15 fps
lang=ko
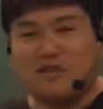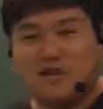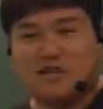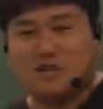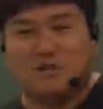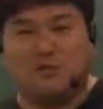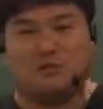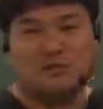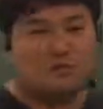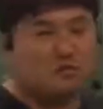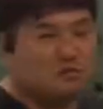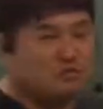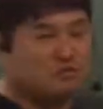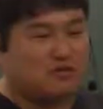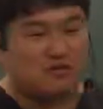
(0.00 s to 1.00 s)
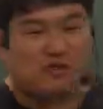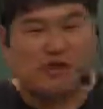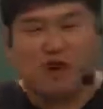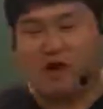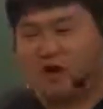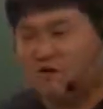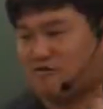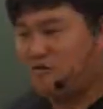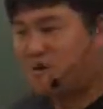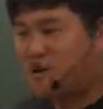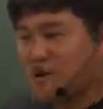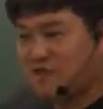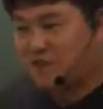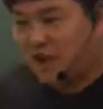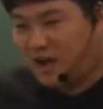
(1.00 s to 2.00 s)
집이 의정부인데 막 와갖고
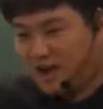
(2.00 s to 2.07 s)
나